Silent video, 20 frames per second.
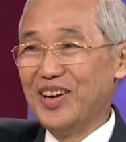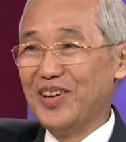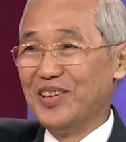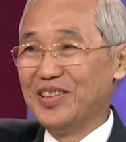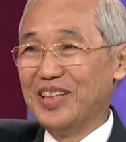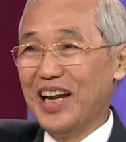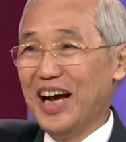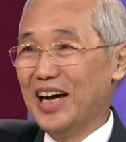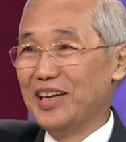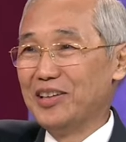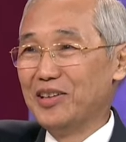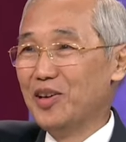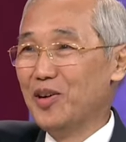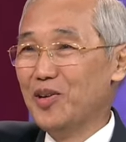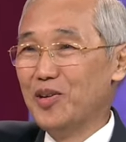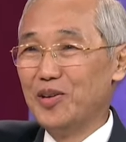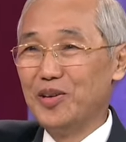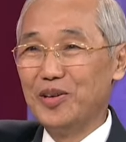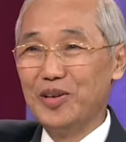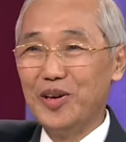ต่อต้าน
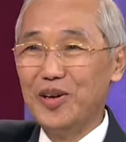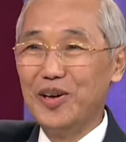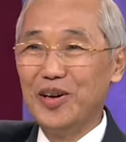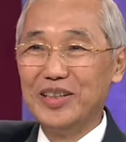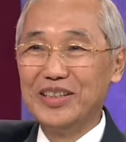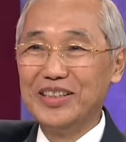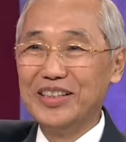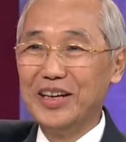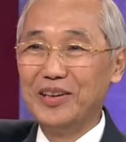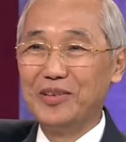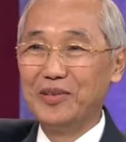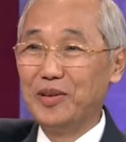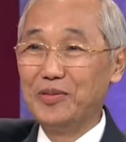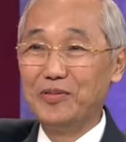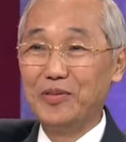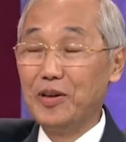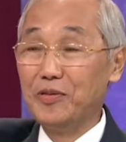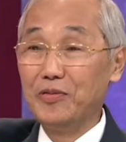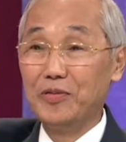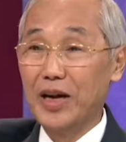โลกร้อน เช่นร
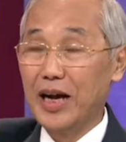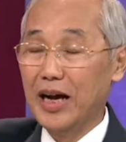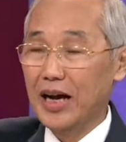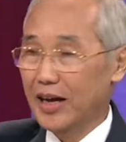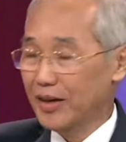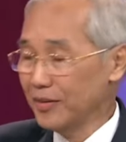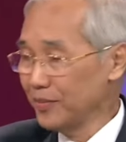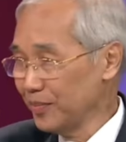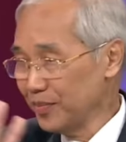ถไฟฟ้า